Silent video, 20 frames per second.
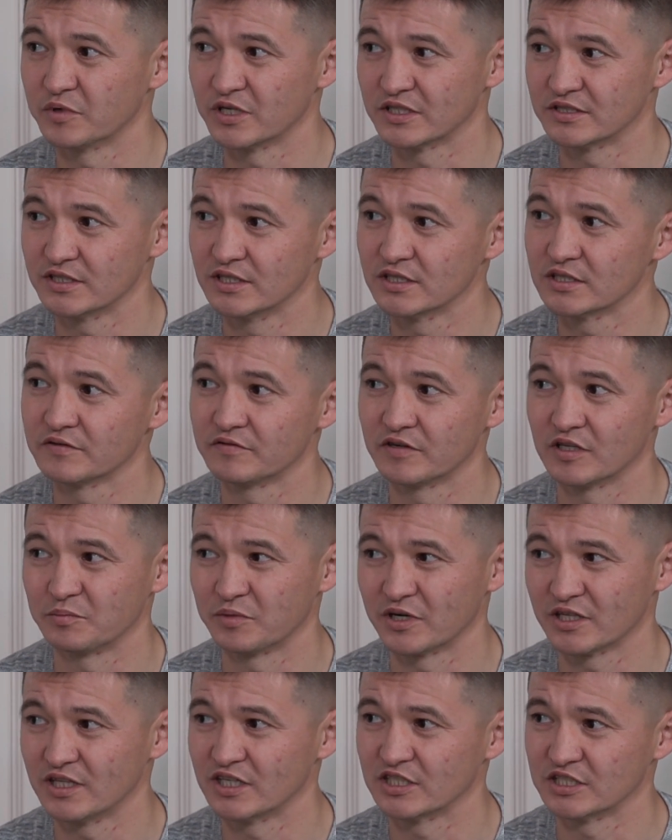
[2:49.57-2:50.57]
процентов от
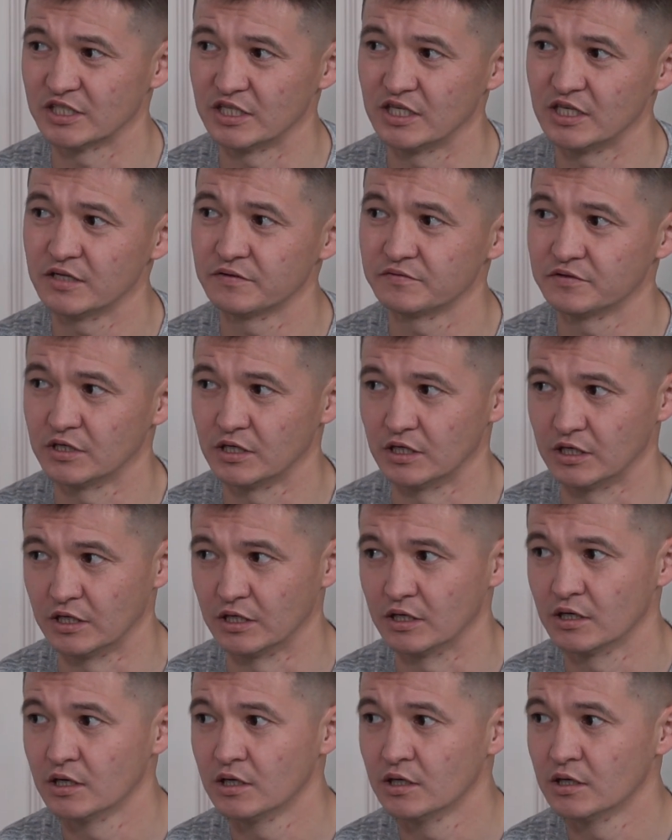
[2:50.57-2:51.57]
продажи нефти
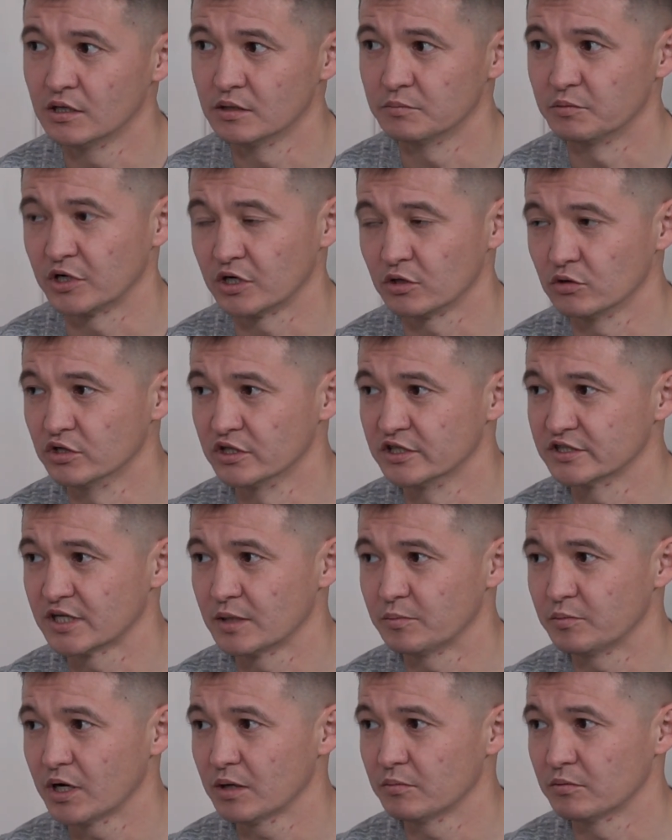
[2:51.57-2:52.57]
или природных
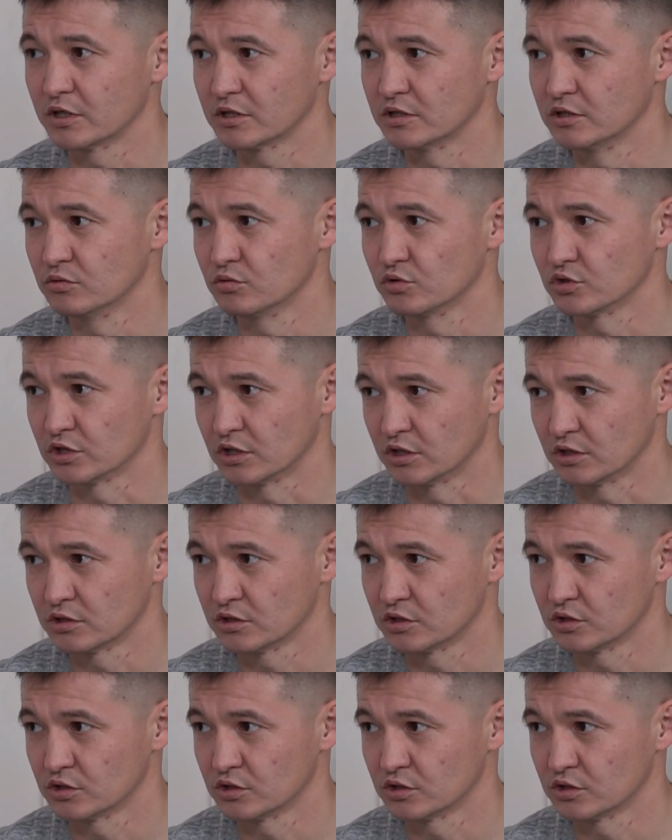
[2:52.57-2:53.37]
ископаемых не нужно.